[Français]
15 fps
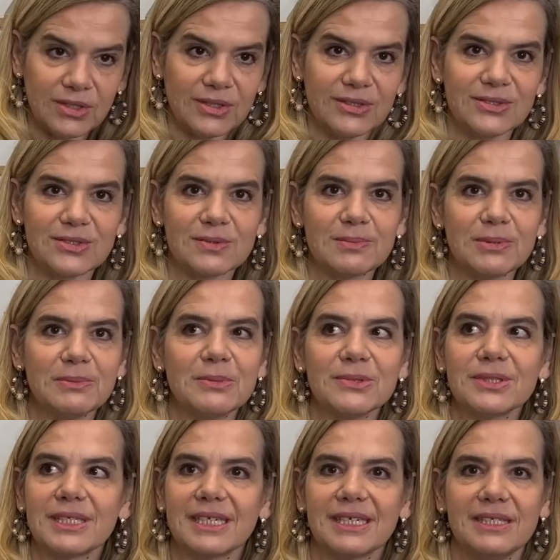je peux
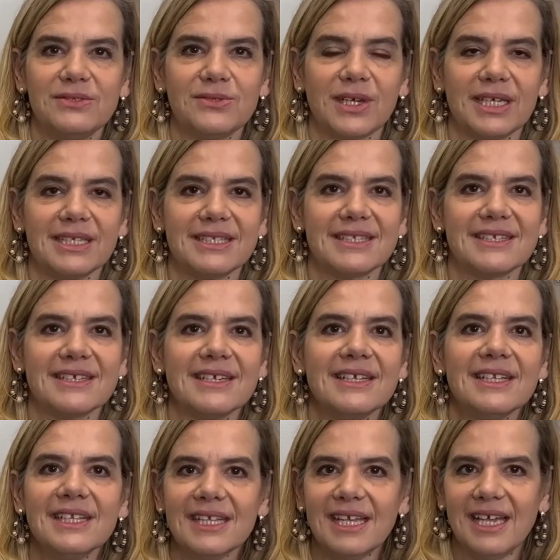montrer du reste
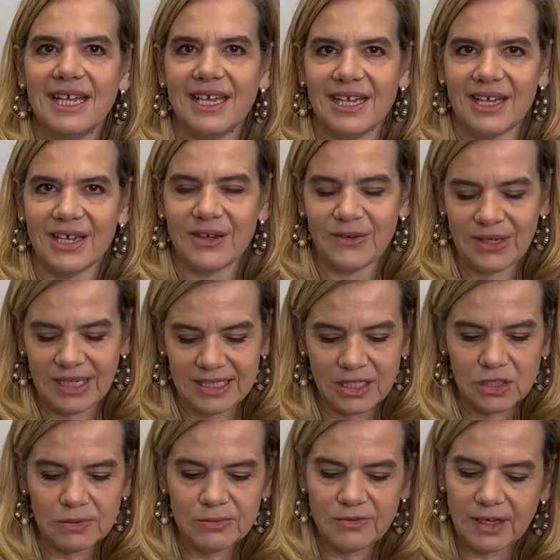euh, aux lecteurs de
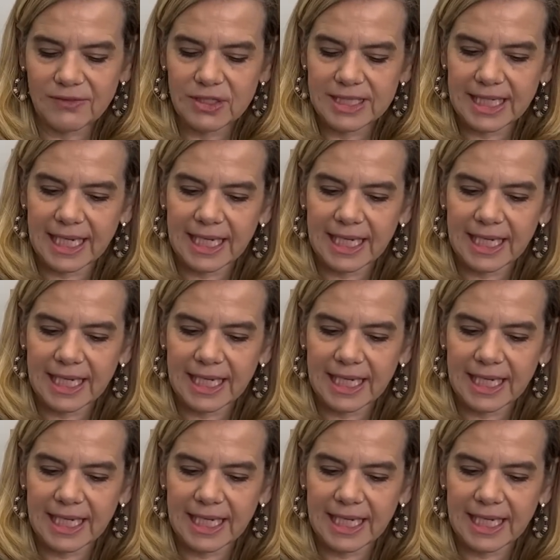Boulevard Voltaire.